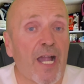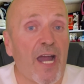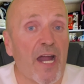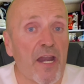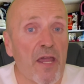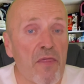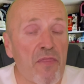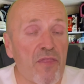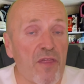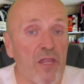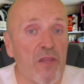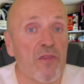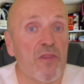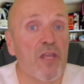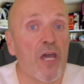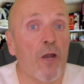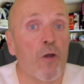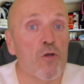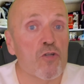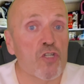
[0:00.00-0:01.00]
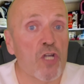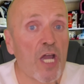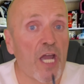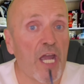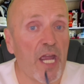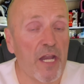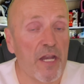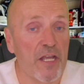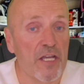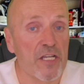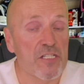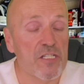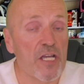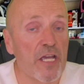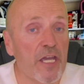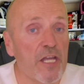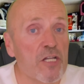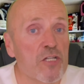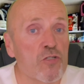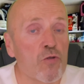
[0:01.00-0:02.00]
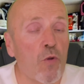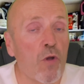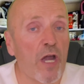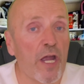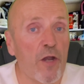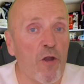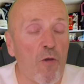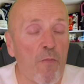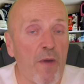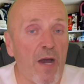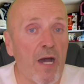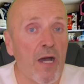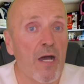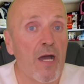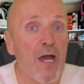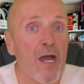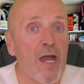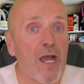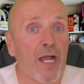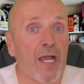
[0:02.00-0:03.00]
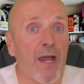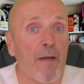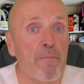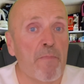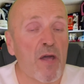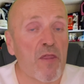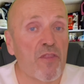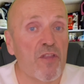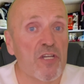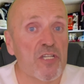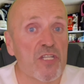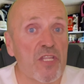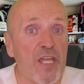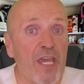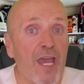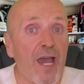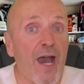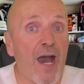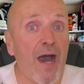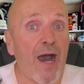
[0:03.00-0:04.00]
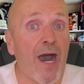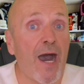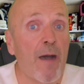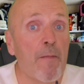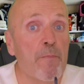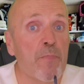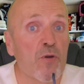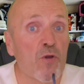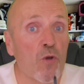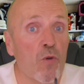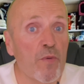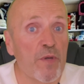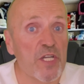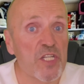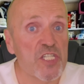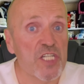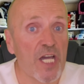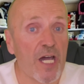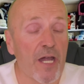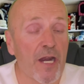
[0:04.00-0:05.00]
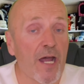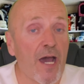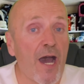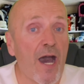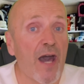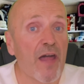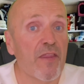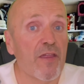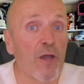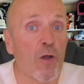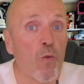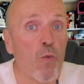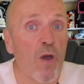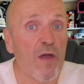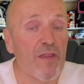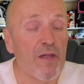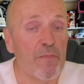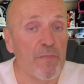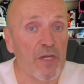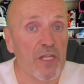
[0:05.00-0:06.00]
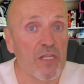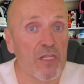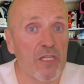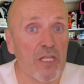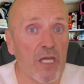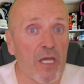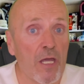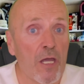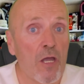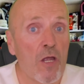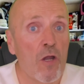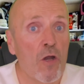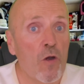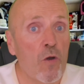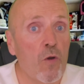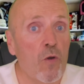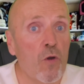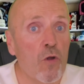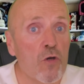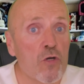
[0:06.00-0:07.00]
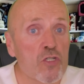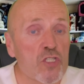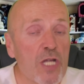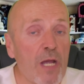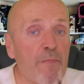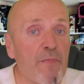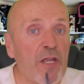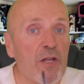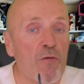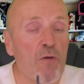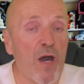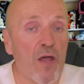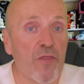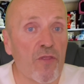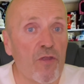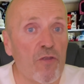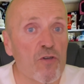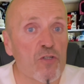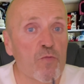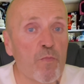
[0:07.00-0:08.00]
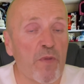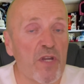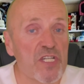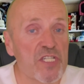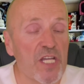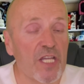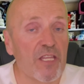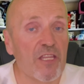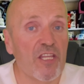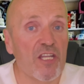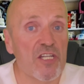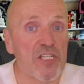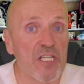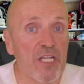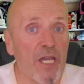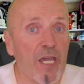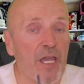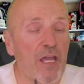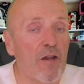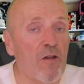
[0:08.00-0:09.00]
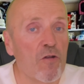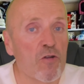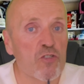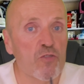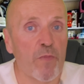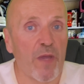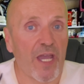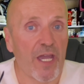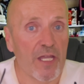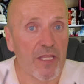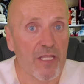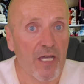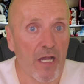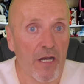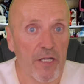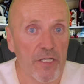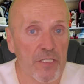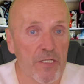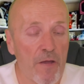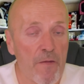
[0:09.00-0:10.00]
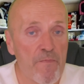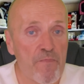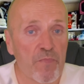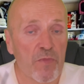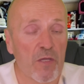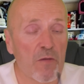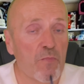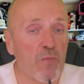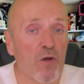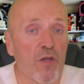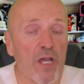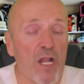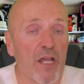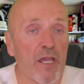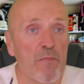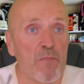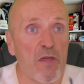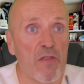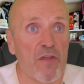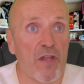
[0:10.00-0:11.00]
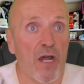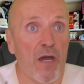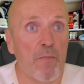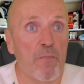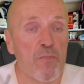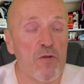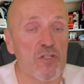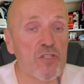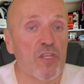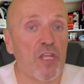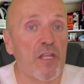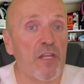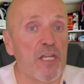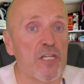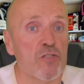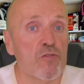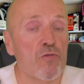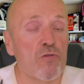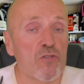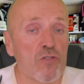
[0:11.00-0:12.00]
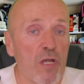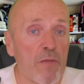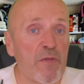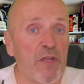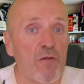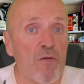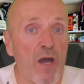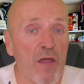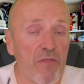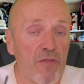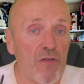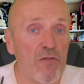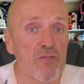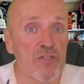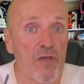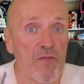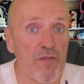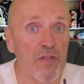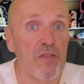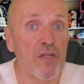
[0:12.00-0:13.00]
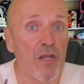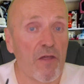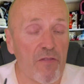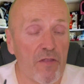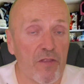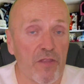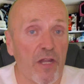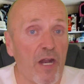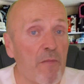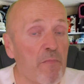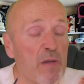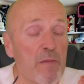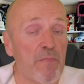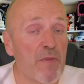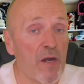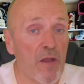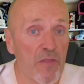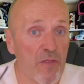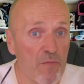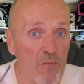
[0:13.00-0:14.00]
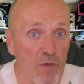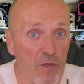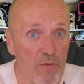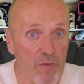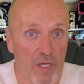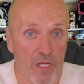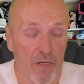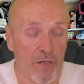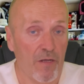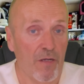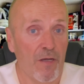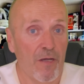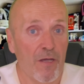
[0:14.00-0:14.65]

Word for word: carecen de los genes en su genoma capaces de aprovechar adecuadamente los aminoácidos presentes en los vegetales porque alguien me dirá, pues tiene estos aminoácidos, etcétera, etcétera, me parece muy bien.